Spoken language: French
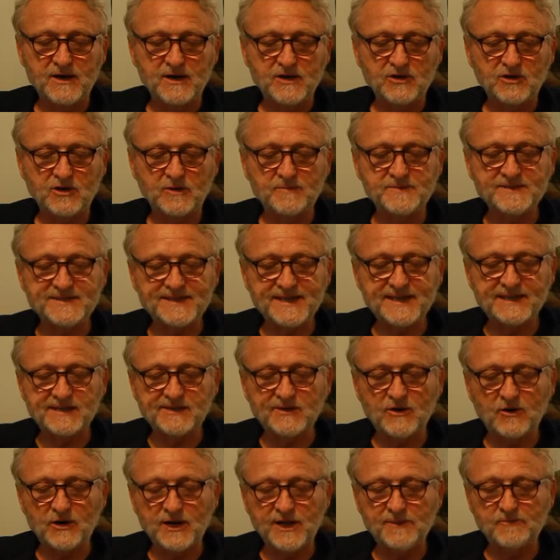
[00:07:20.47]
comme ces
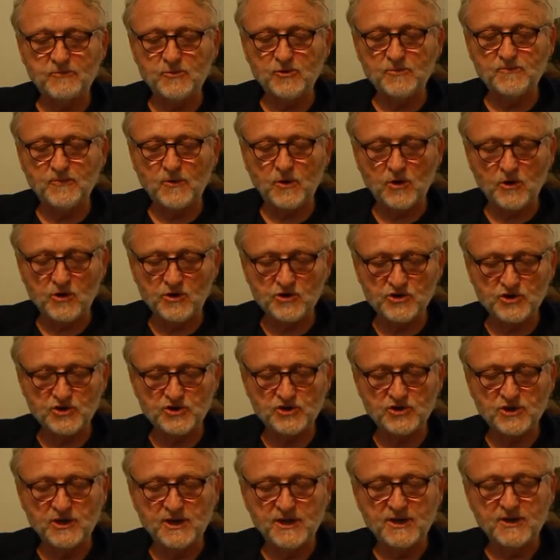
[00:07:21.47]
temps les plus proches